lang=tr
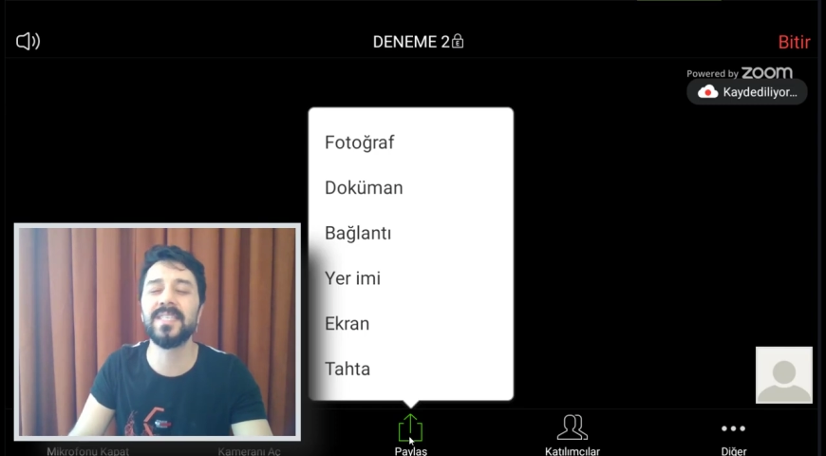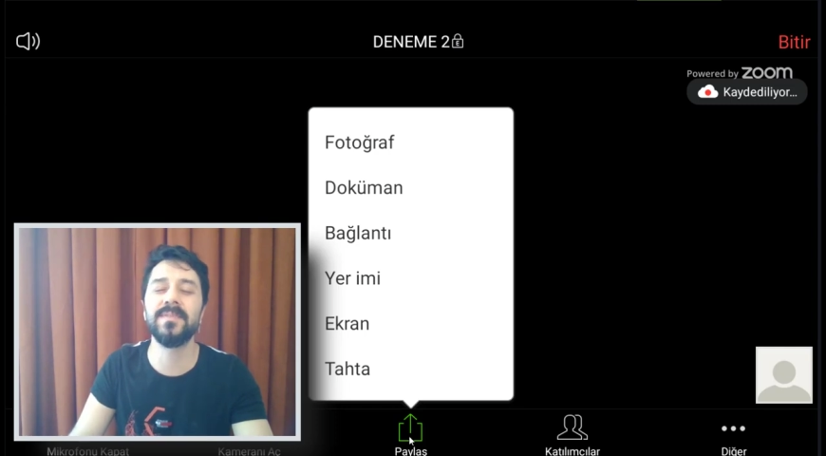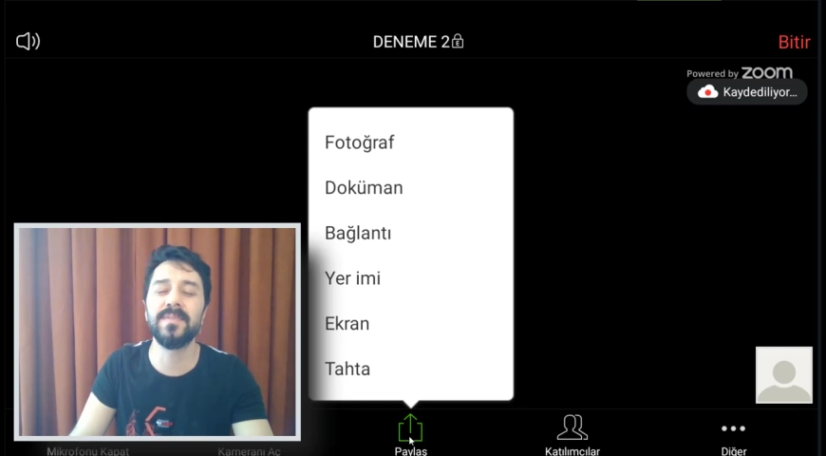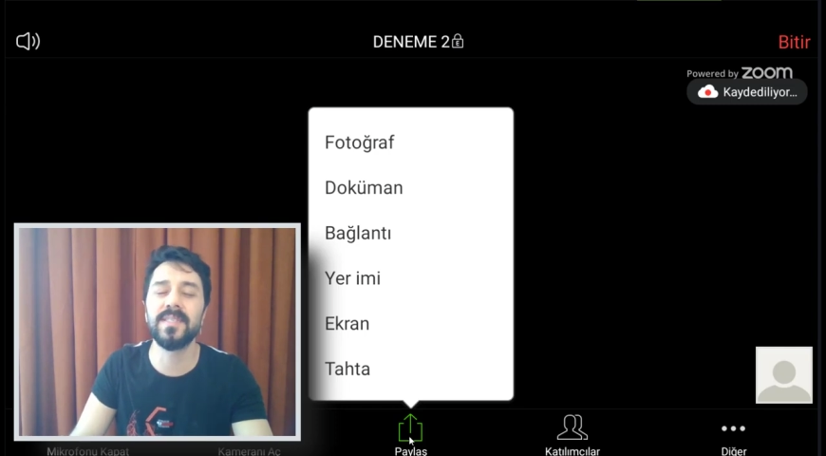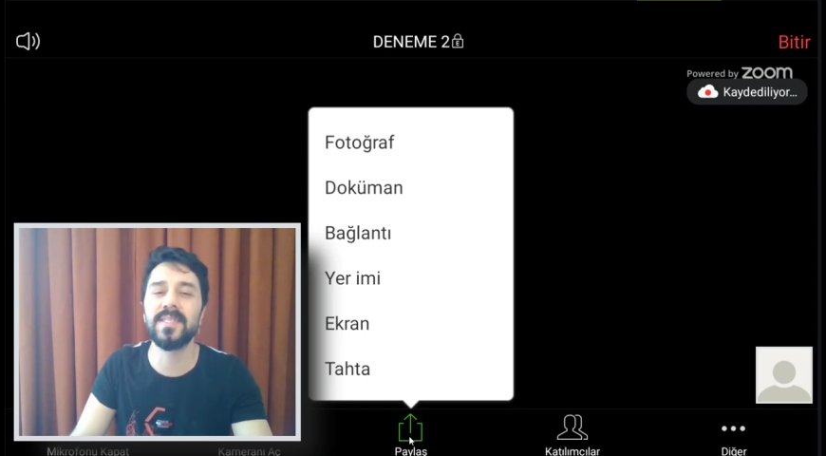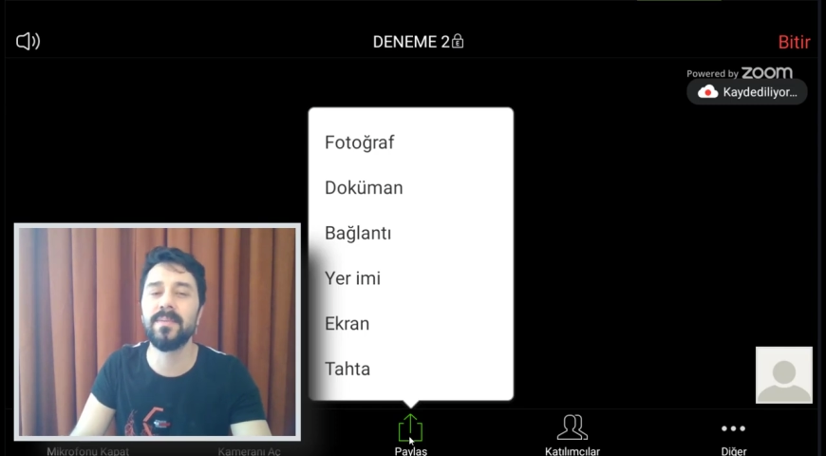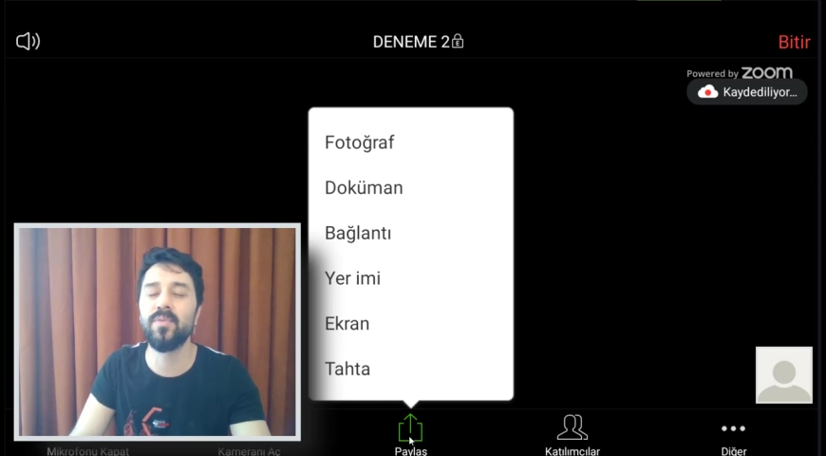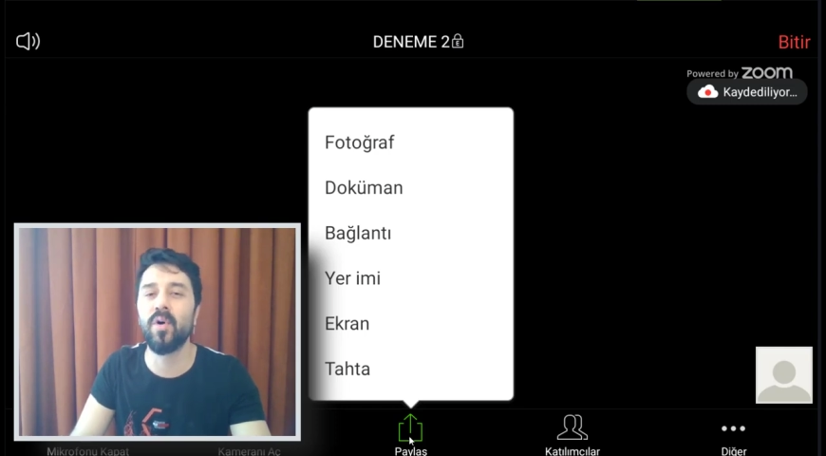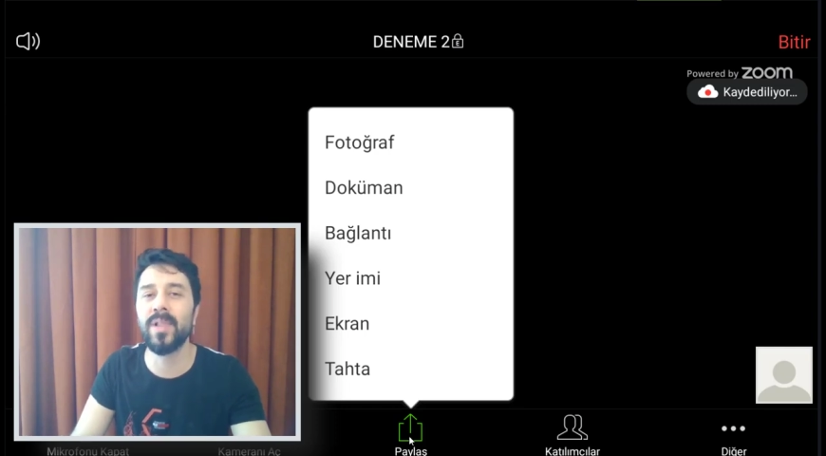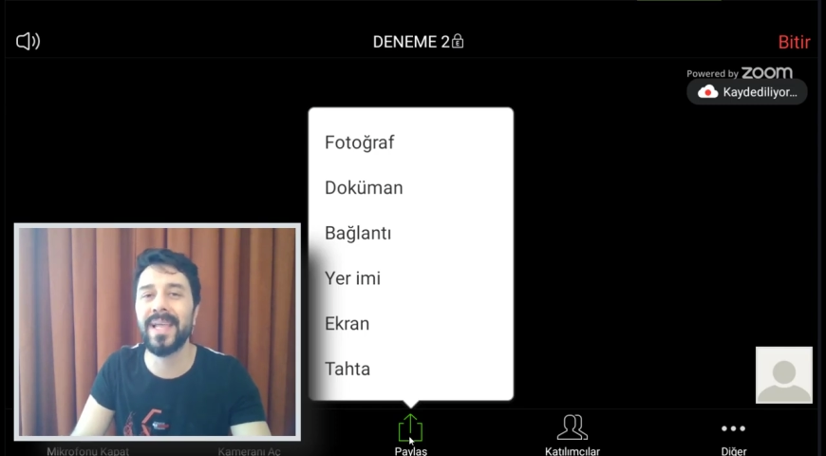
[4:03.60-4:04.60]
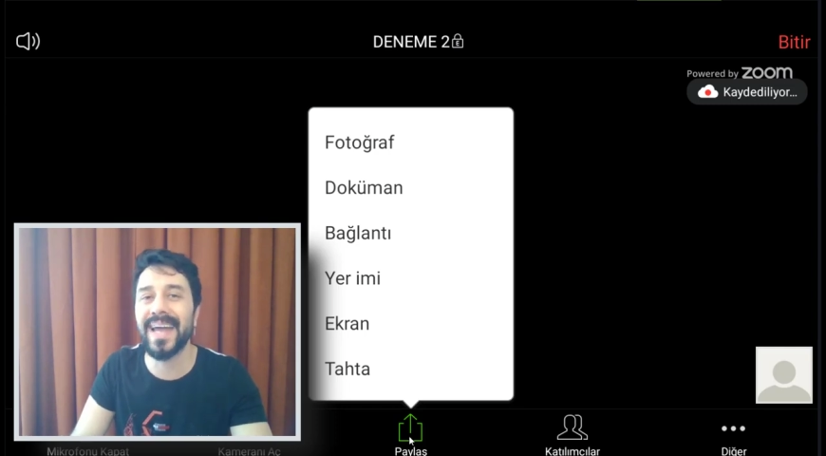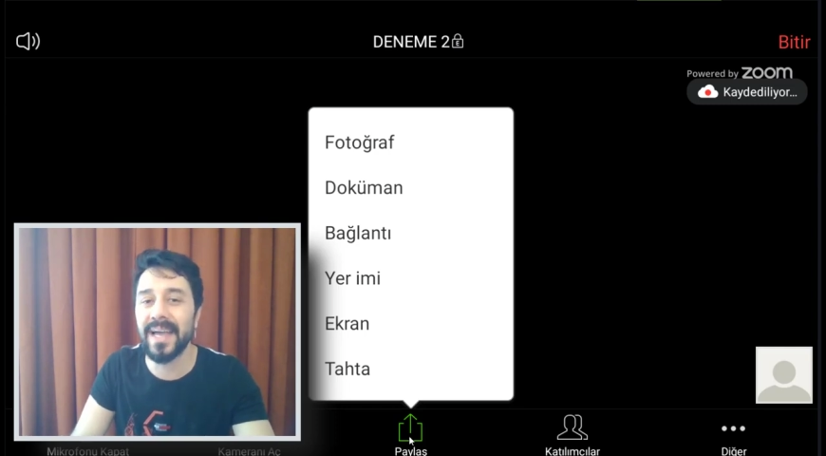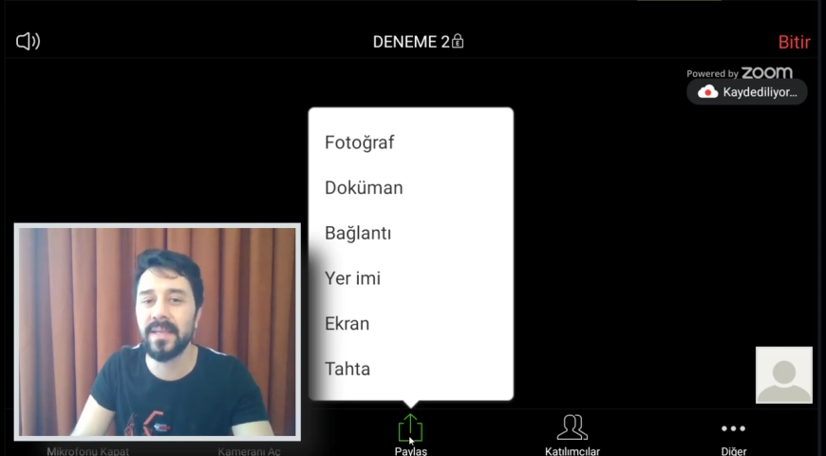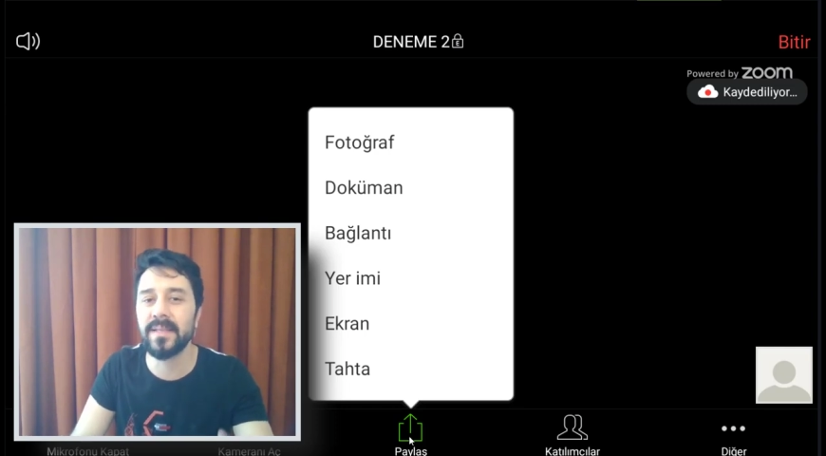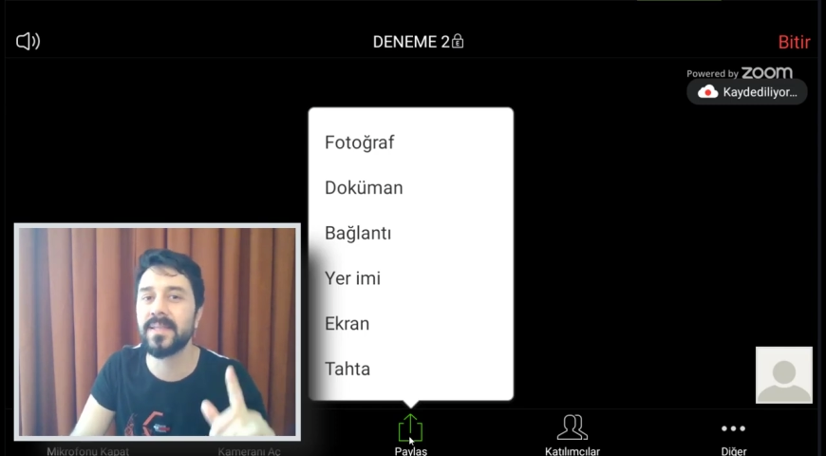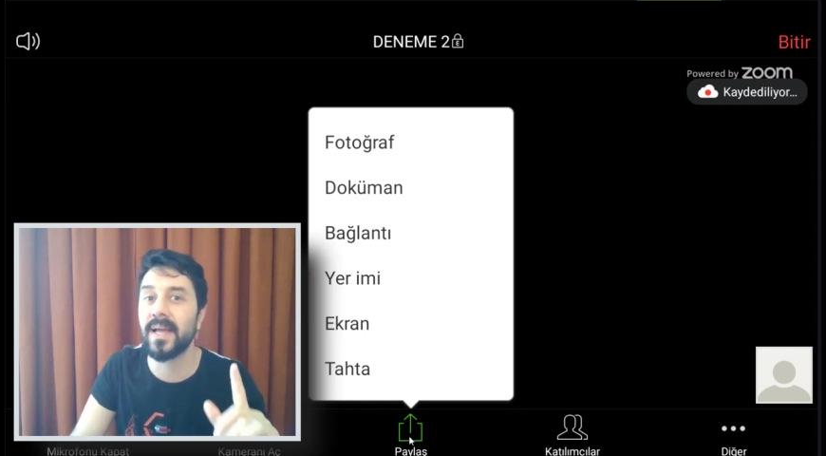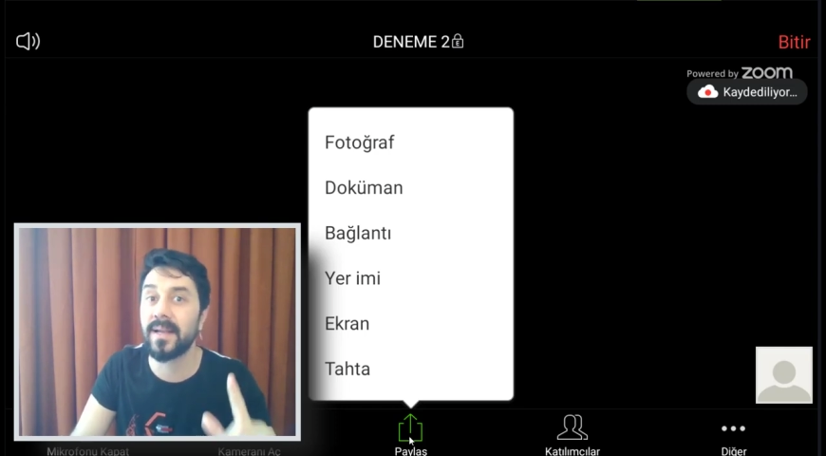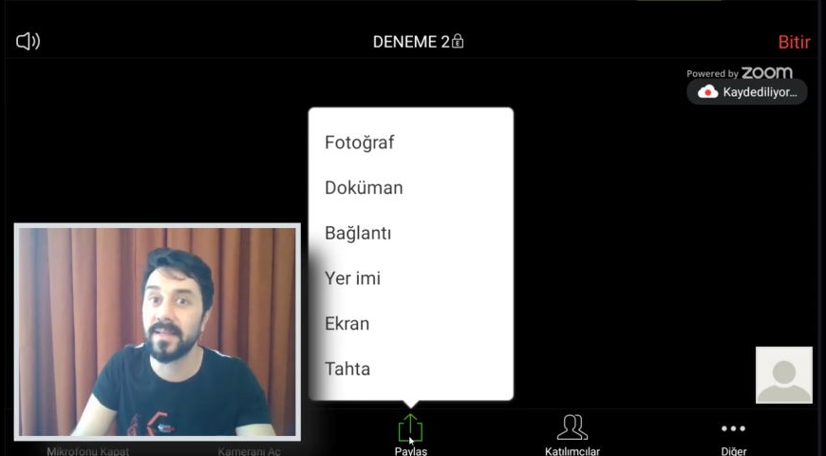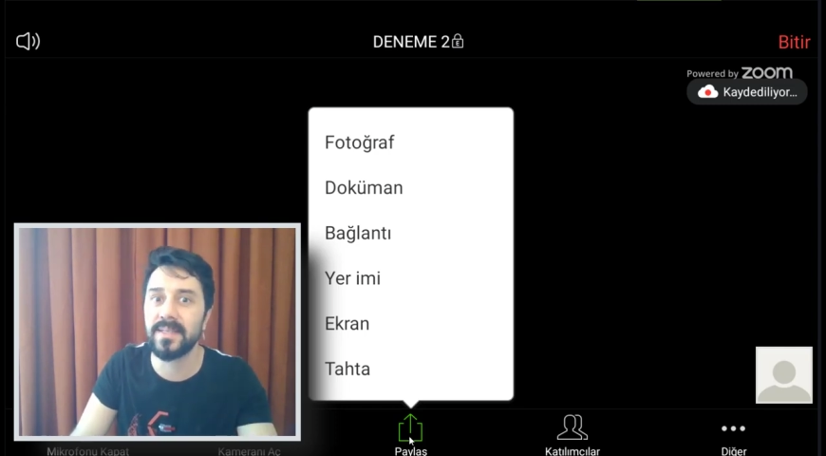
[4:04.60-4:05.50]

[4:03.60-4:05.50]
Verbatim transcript: işletim sistemi olan aygıtlarda